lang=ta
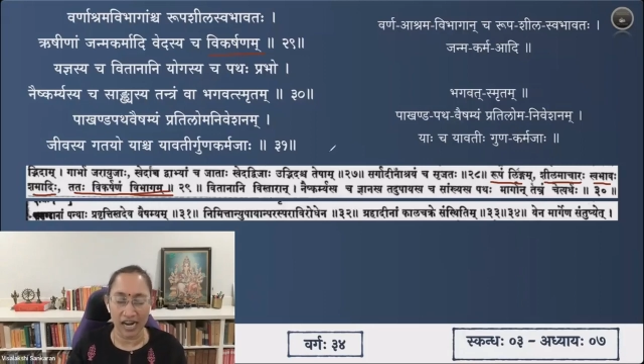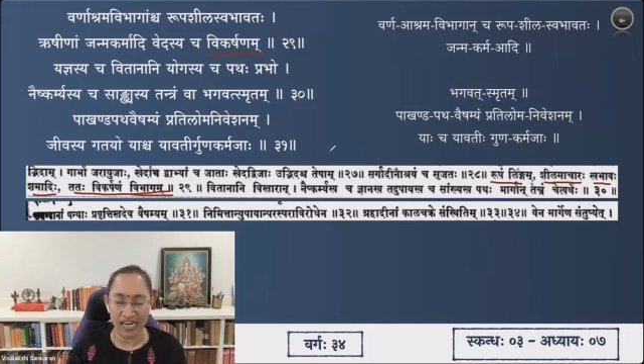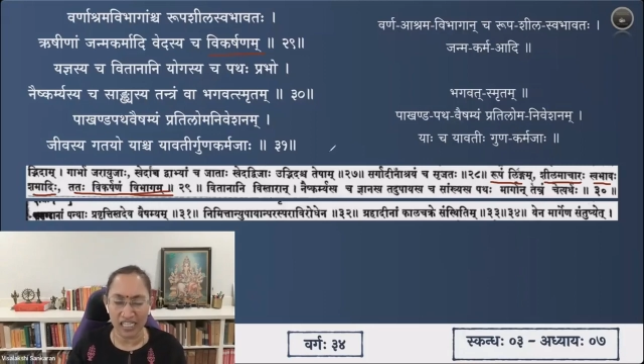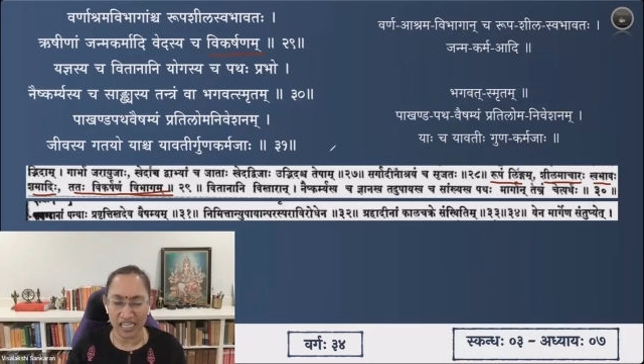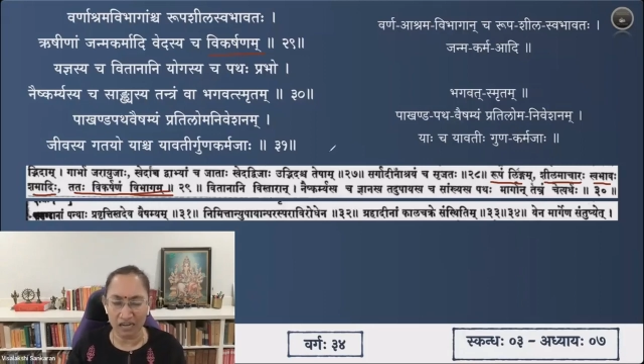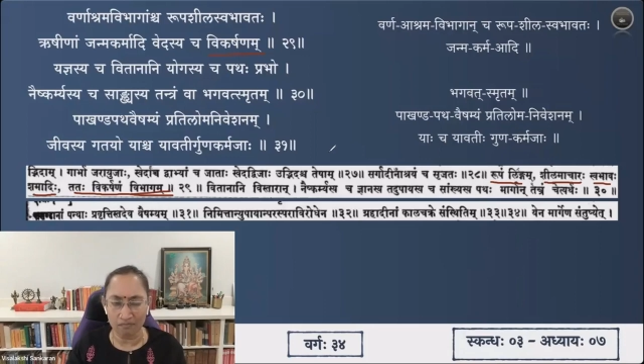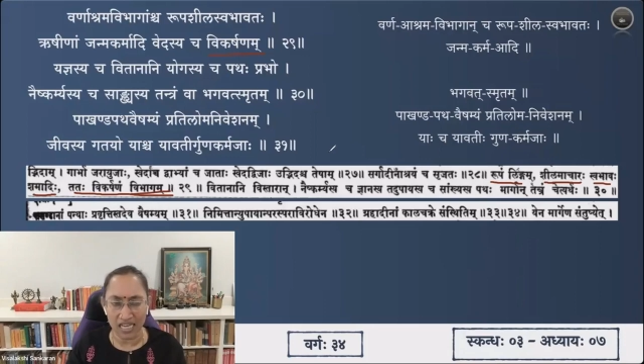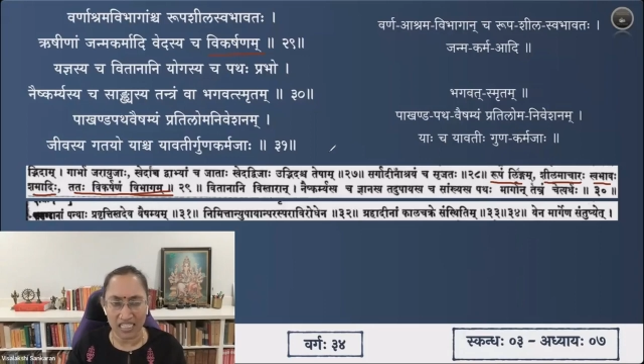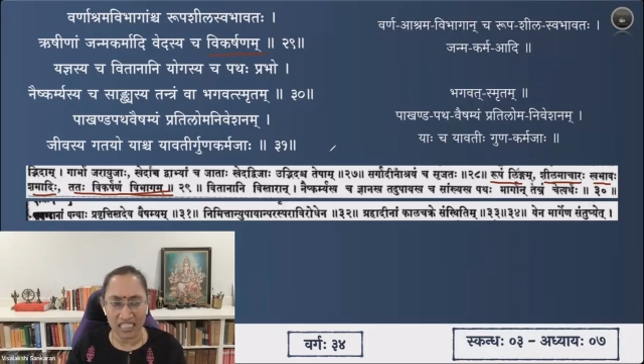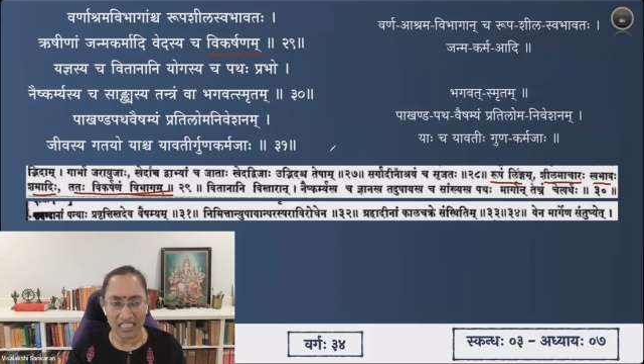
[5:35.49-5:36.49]

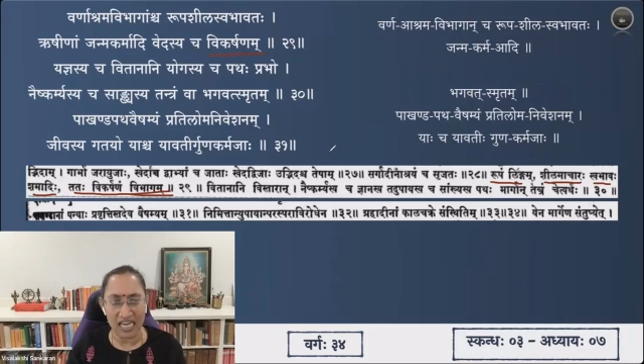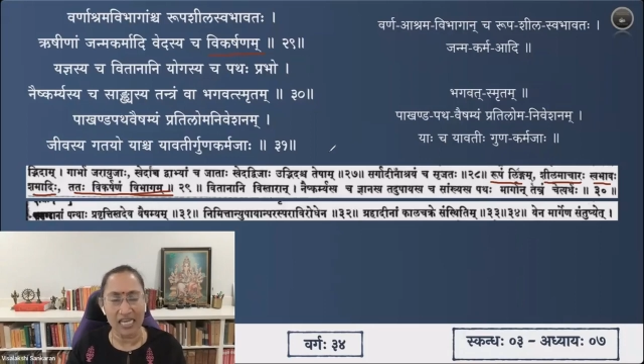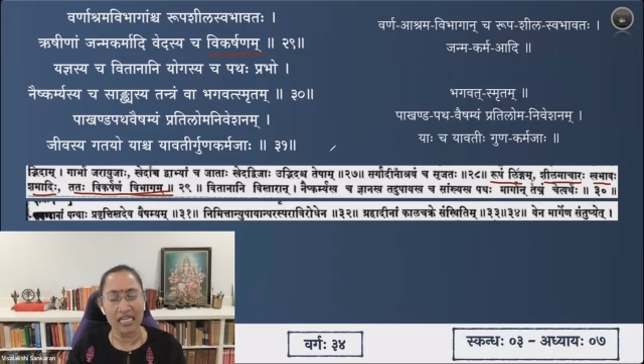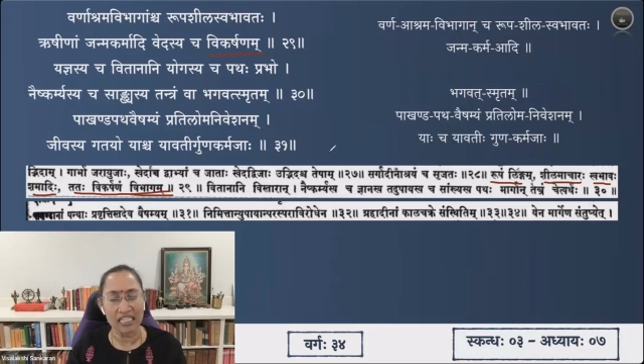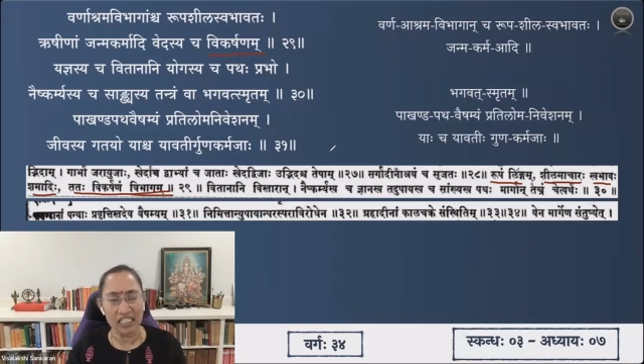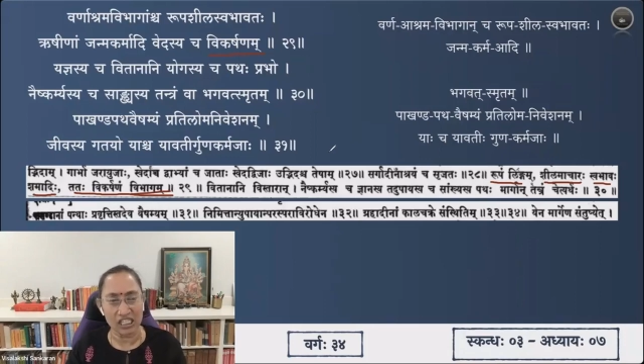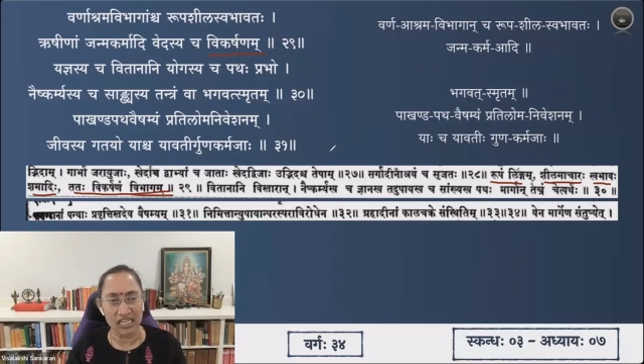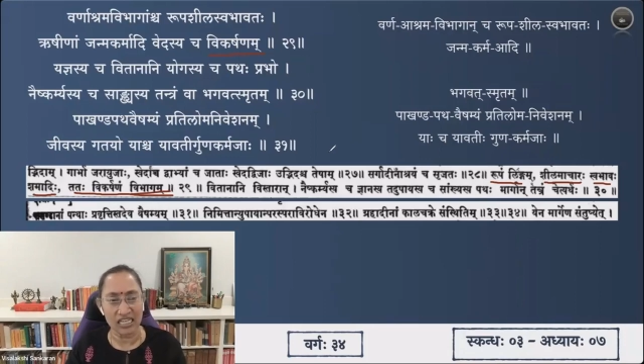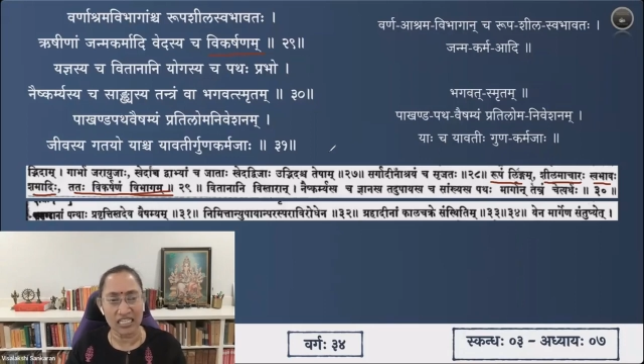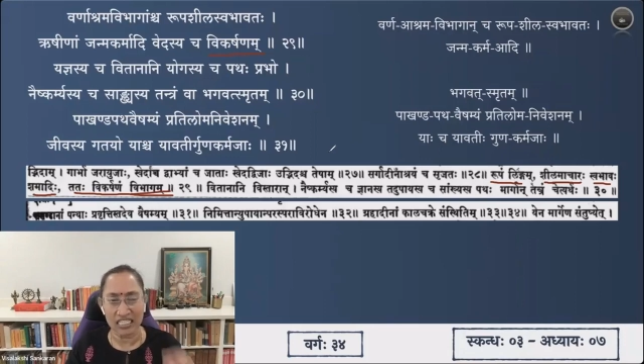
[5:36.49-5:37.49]
நைஷ்கர்மியசிய
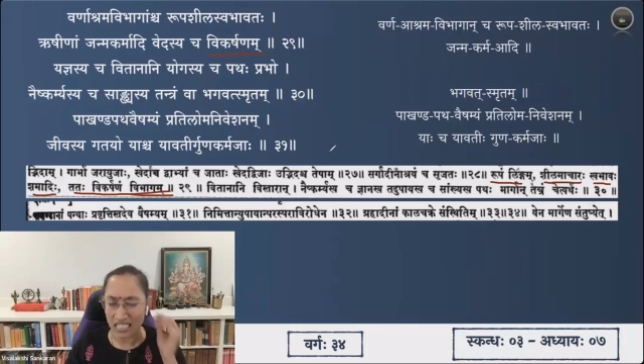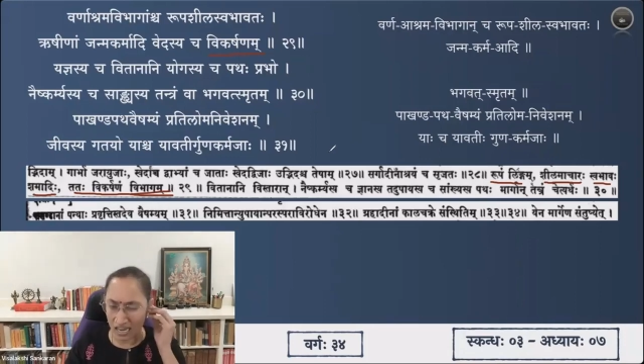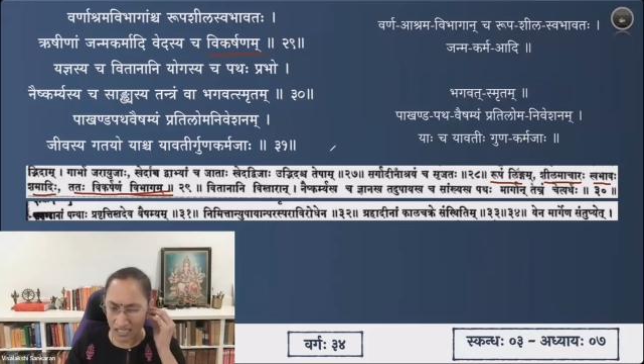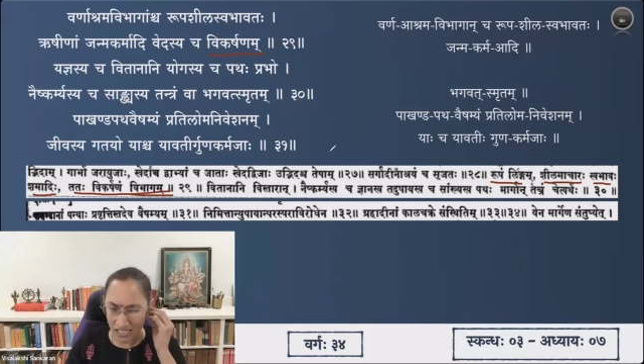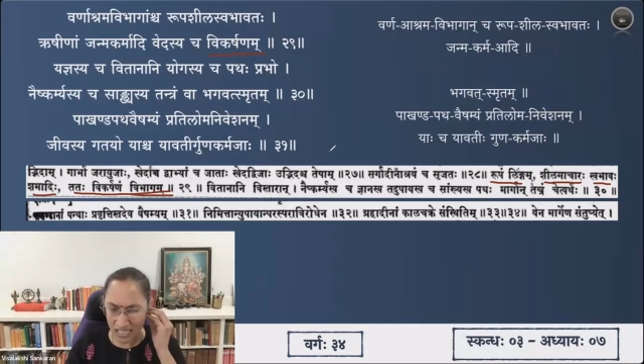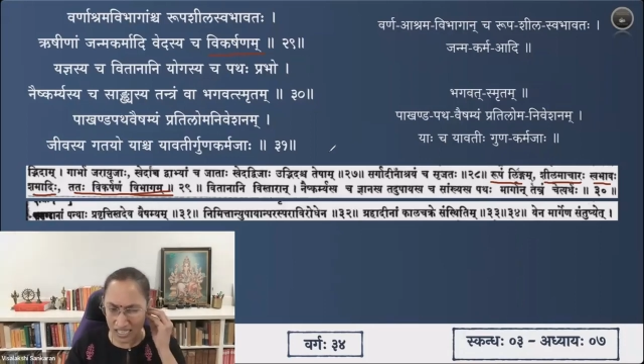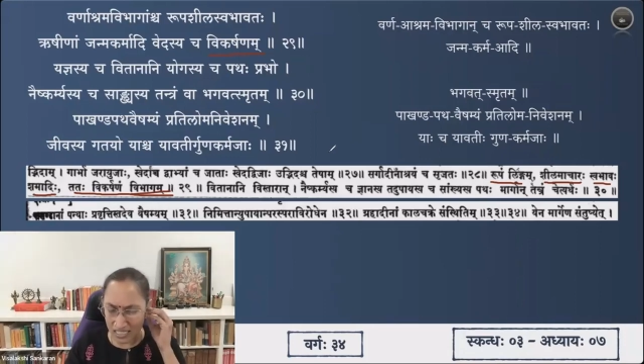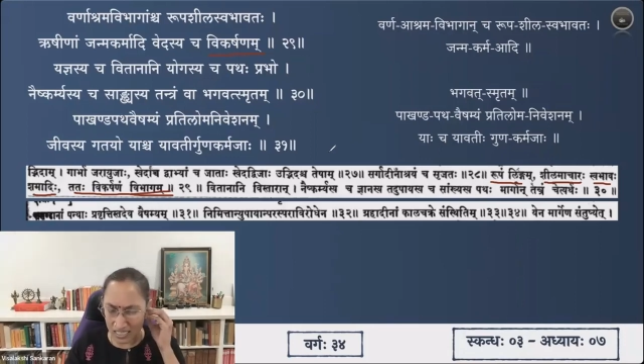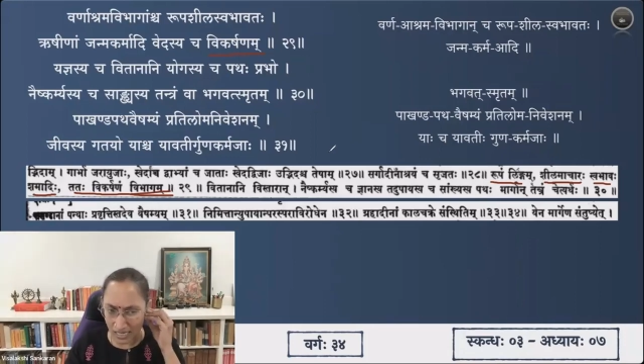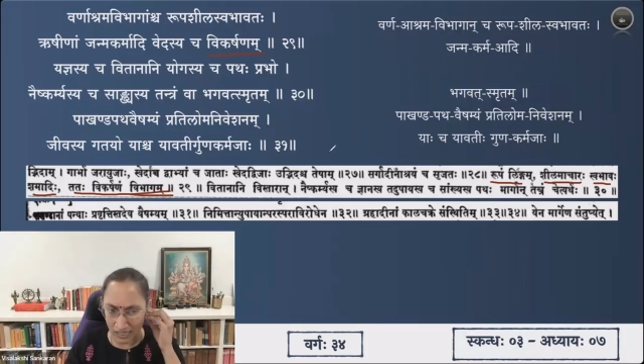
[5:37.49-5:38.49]
ச
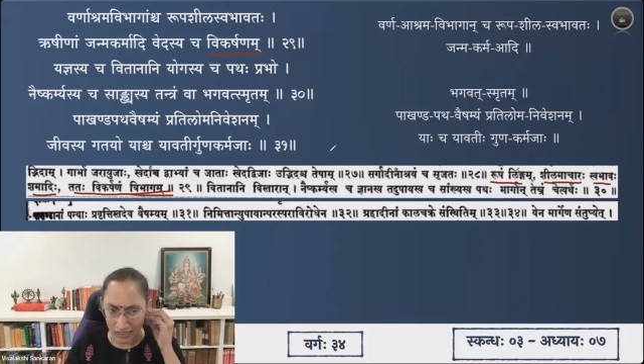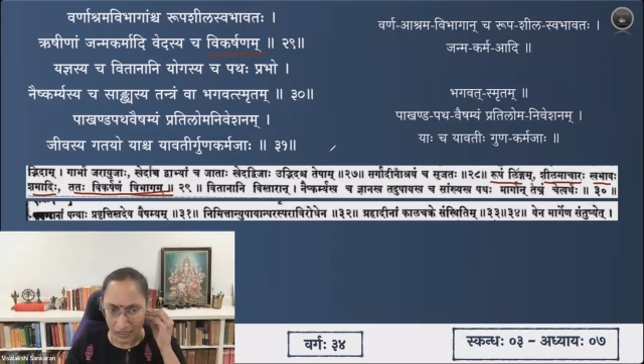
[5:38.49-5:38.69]
சாங்கியசிய